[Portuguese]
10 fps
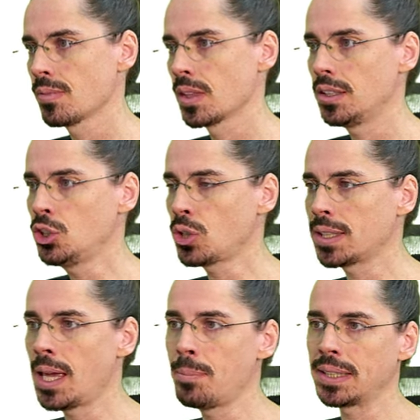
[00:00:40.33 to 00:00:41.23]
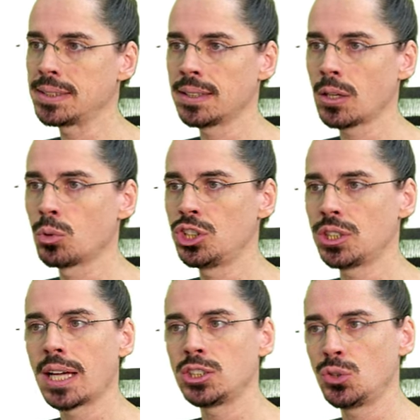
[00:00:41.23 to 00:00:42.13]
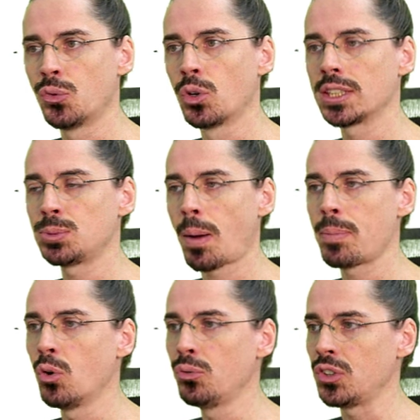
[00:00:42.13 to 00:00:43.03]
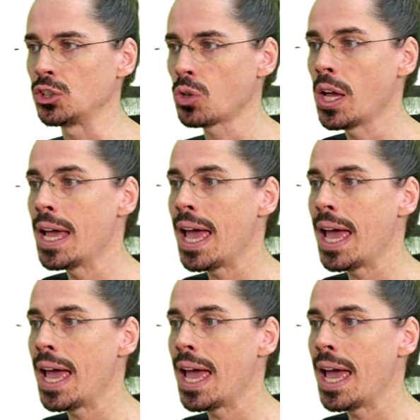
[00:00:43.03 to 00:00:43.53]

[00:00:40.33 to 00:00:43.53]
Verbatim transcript: Isso aqui representa a quantidade de folhas de papel ofício.